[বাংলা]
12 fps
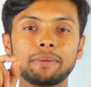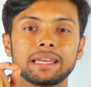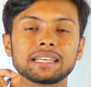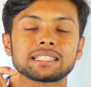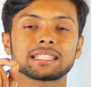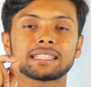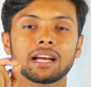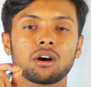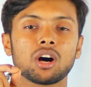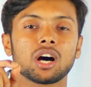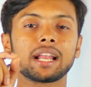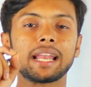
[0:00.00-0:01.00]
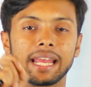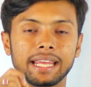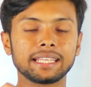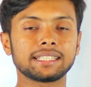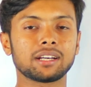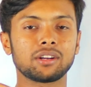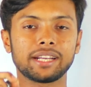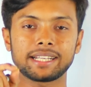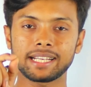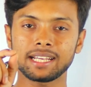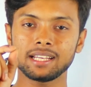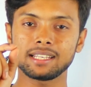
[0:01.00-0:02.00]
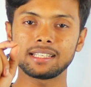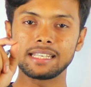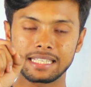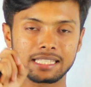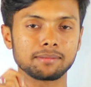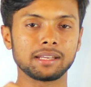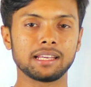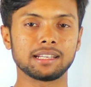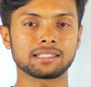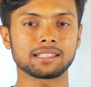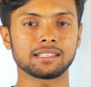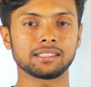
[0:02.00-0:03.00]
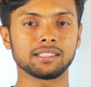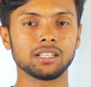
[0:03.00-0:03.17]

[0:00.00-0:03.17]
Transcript: বেজ দেওয়া নেই তাহলে এটা ডেসিমেলে আছে